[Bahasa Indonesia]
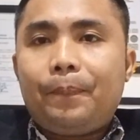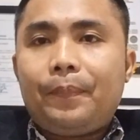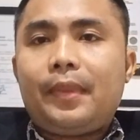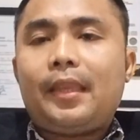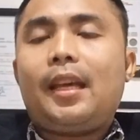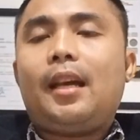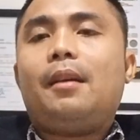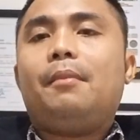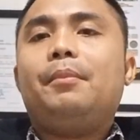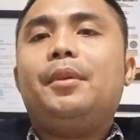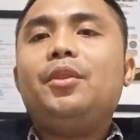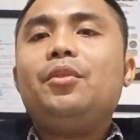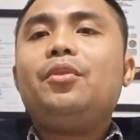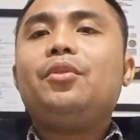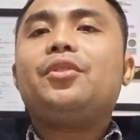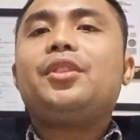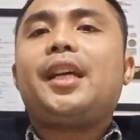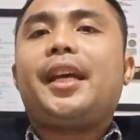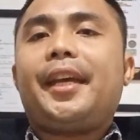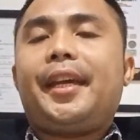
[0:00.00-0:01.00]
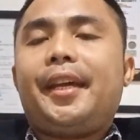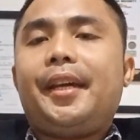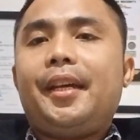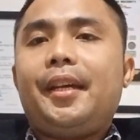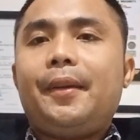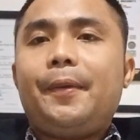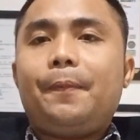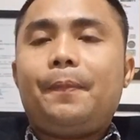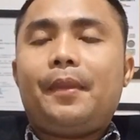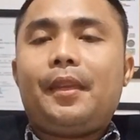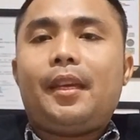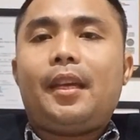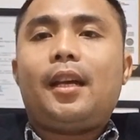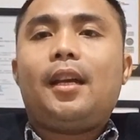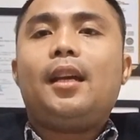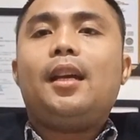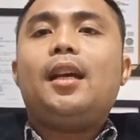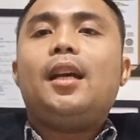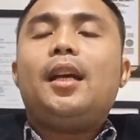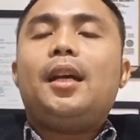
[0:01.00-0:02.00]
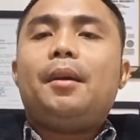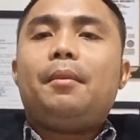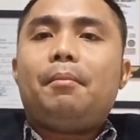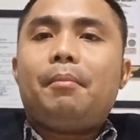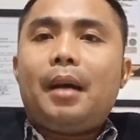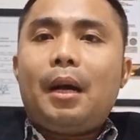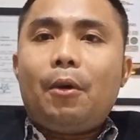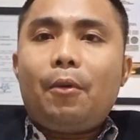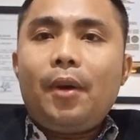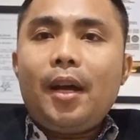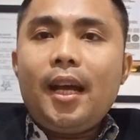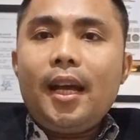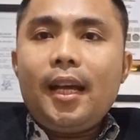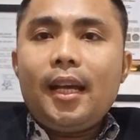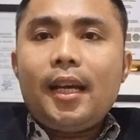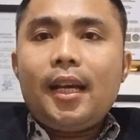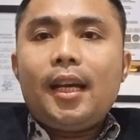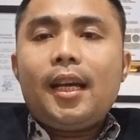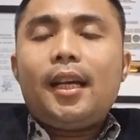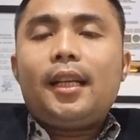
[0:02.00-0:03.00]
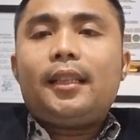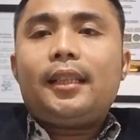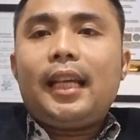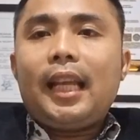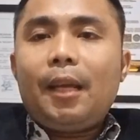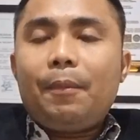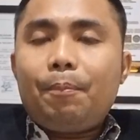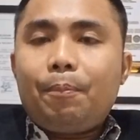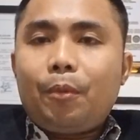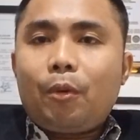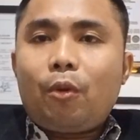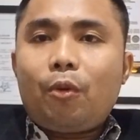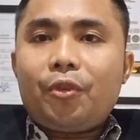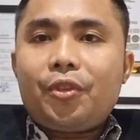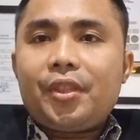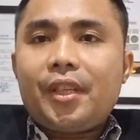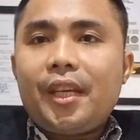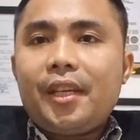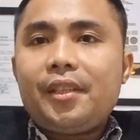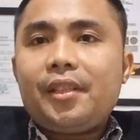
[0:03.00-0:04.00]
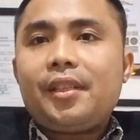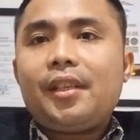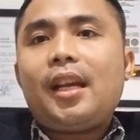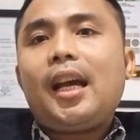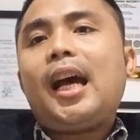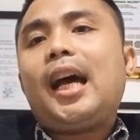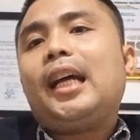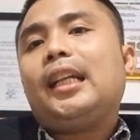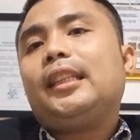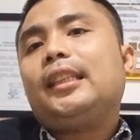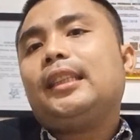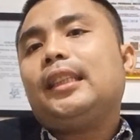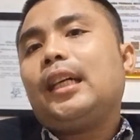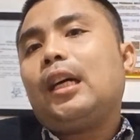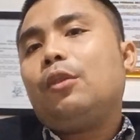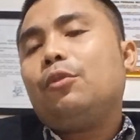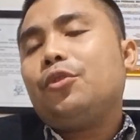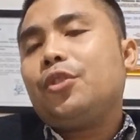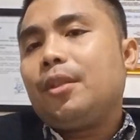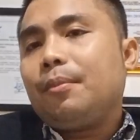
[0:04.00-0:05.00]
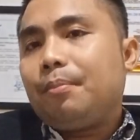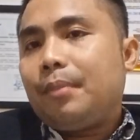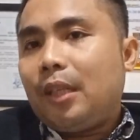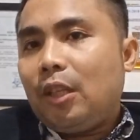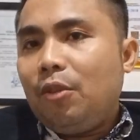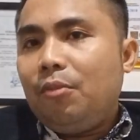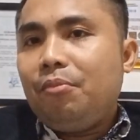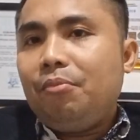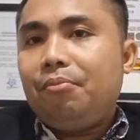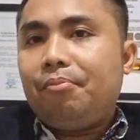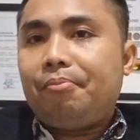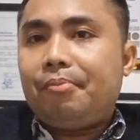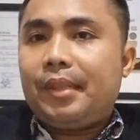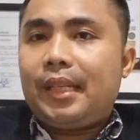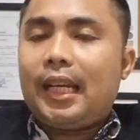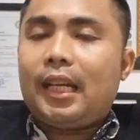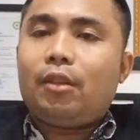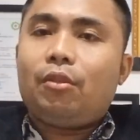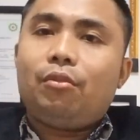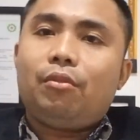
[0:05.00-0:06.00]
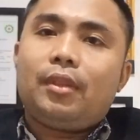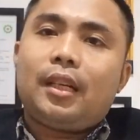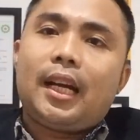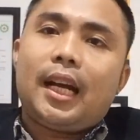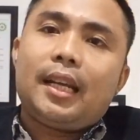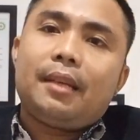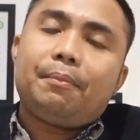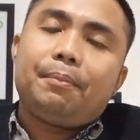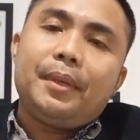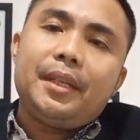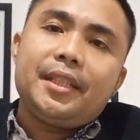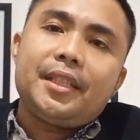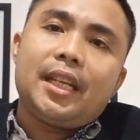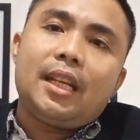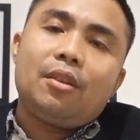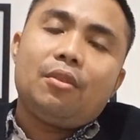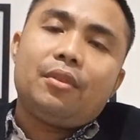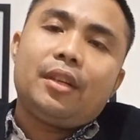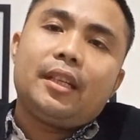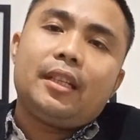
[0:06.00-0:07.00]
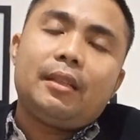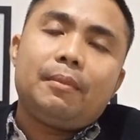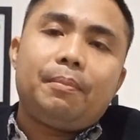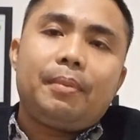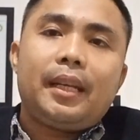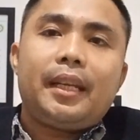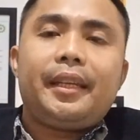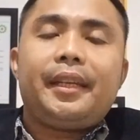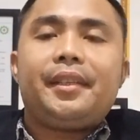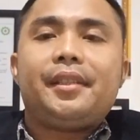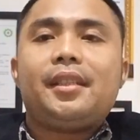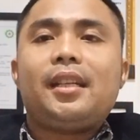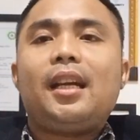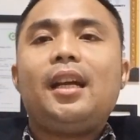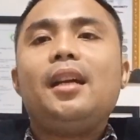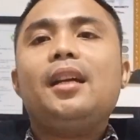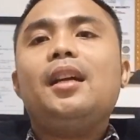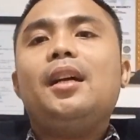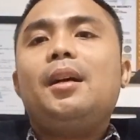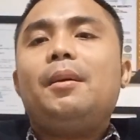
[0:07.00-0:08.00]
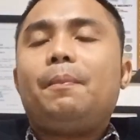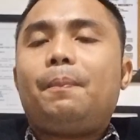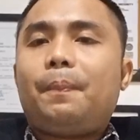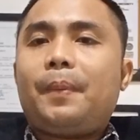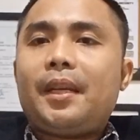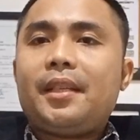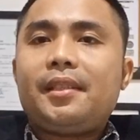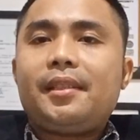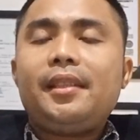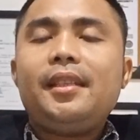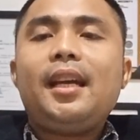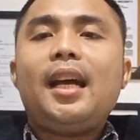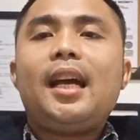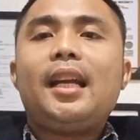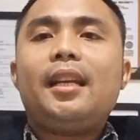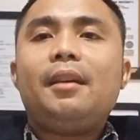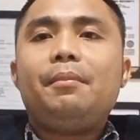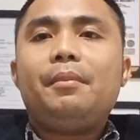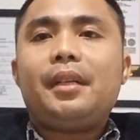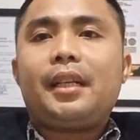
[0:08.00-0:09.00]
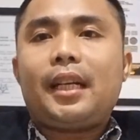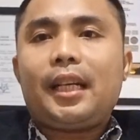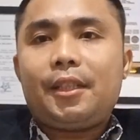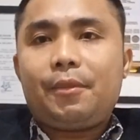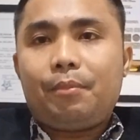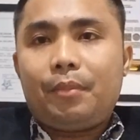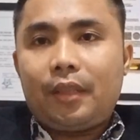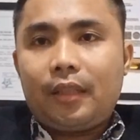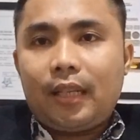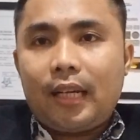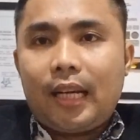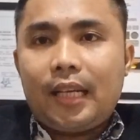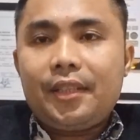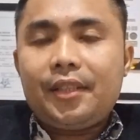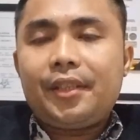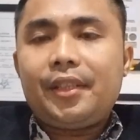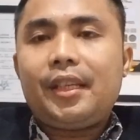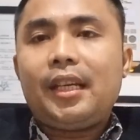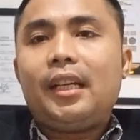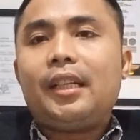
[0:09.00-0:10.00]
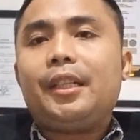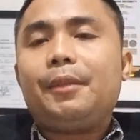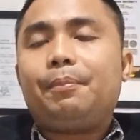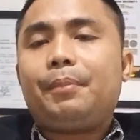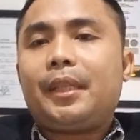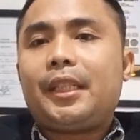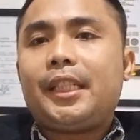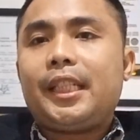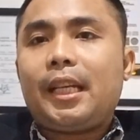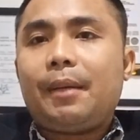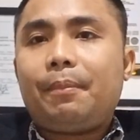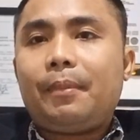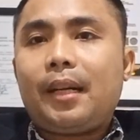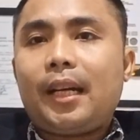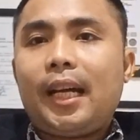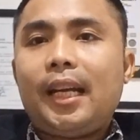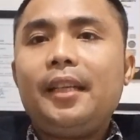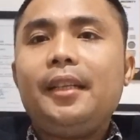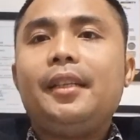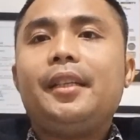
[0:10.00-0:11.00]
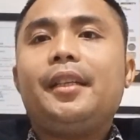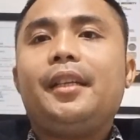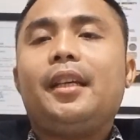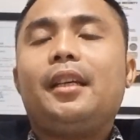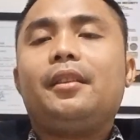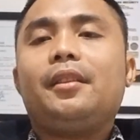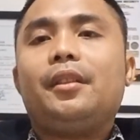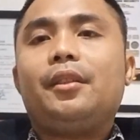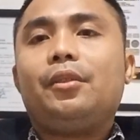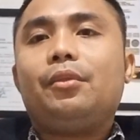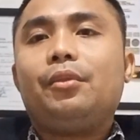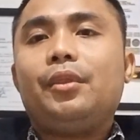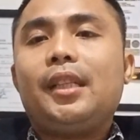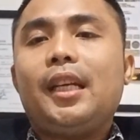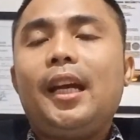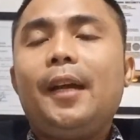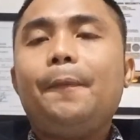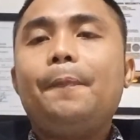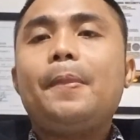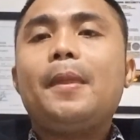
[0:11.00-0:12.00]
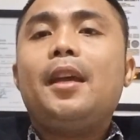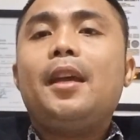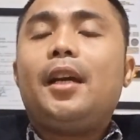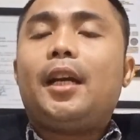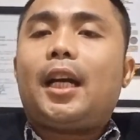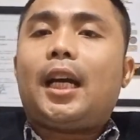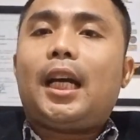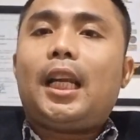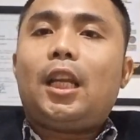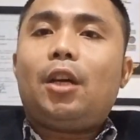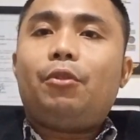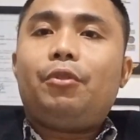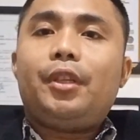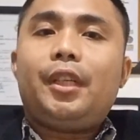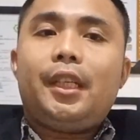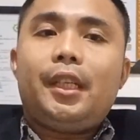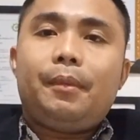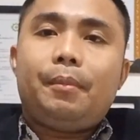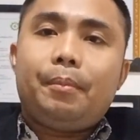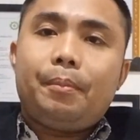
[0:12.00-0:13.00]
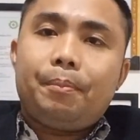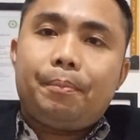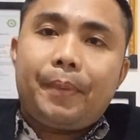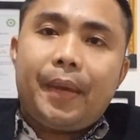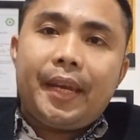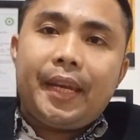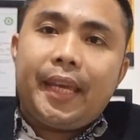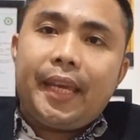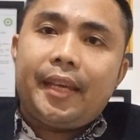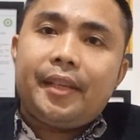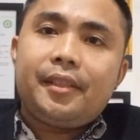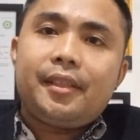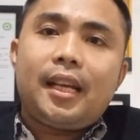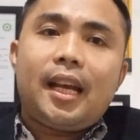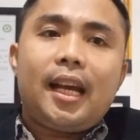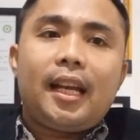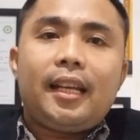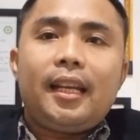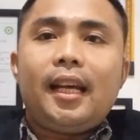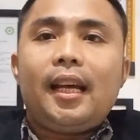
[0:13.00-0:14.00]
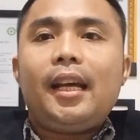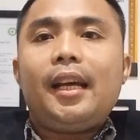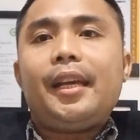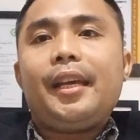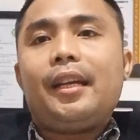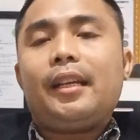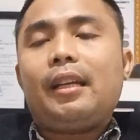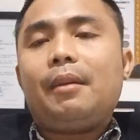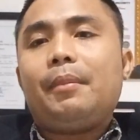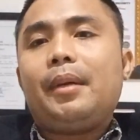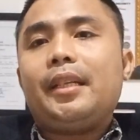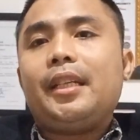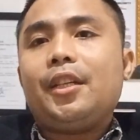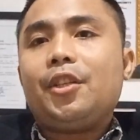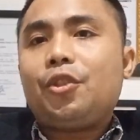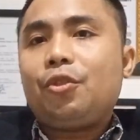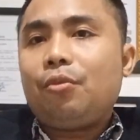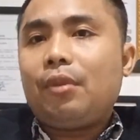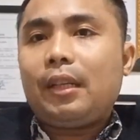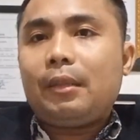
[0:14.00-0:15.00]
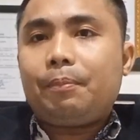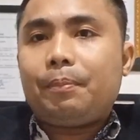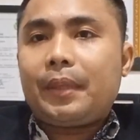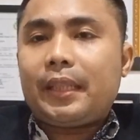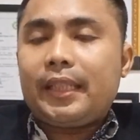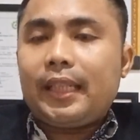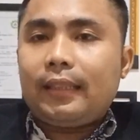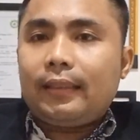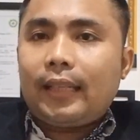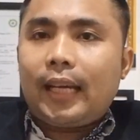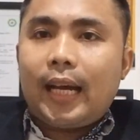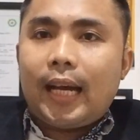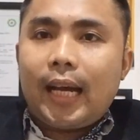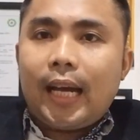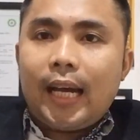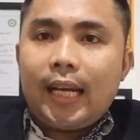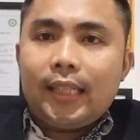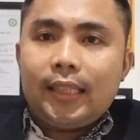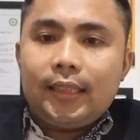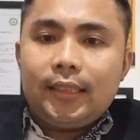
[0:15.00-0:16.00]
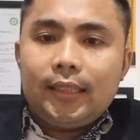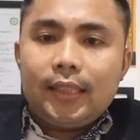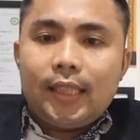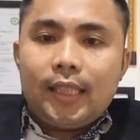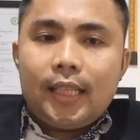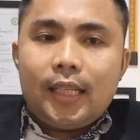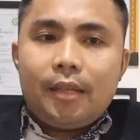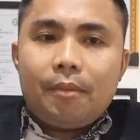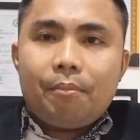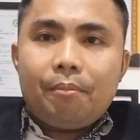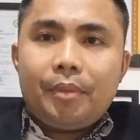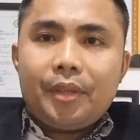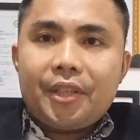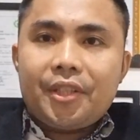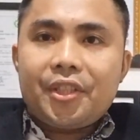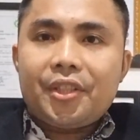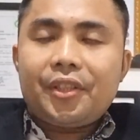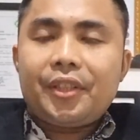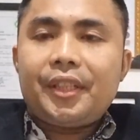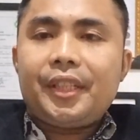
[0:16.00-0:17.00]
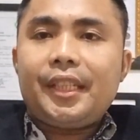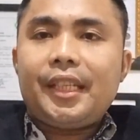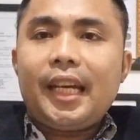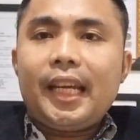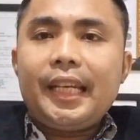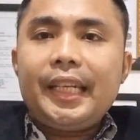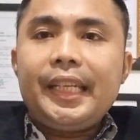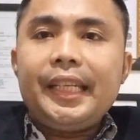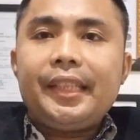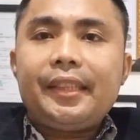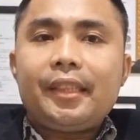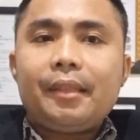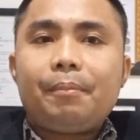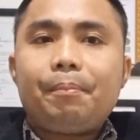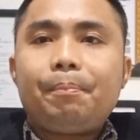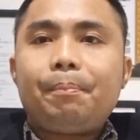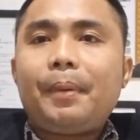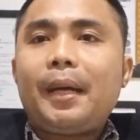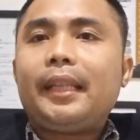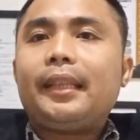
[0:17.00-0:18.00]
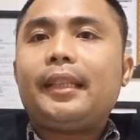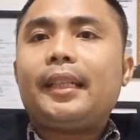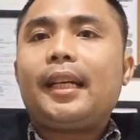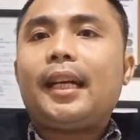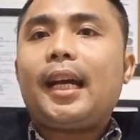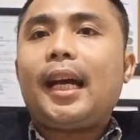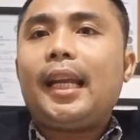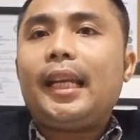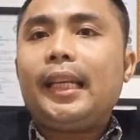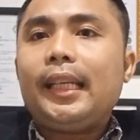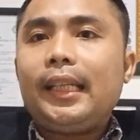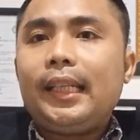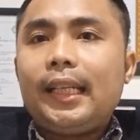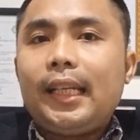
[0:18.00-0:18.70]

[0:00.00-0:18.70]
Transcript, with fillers: Nah, menurut saya ya bahwa dalam proses atau sebelum melakukan pencalonan kepala desa pasti ada berkas-berkas yang dipersiapkan ya tentunya kalau di PNS ada yang namanya surat pernyataan bersedia ditempatkan